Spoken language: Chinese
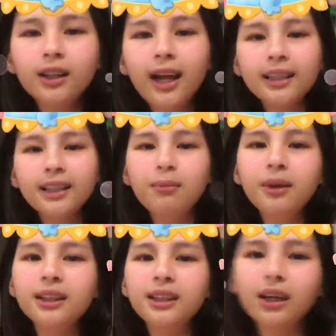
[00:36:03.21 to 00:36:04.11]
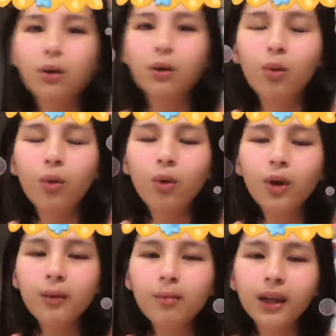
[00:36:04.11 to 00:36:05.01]
大家面前，我会
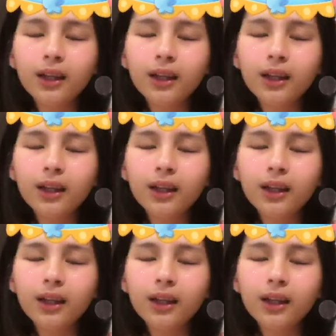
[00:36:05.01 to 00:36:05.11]
每就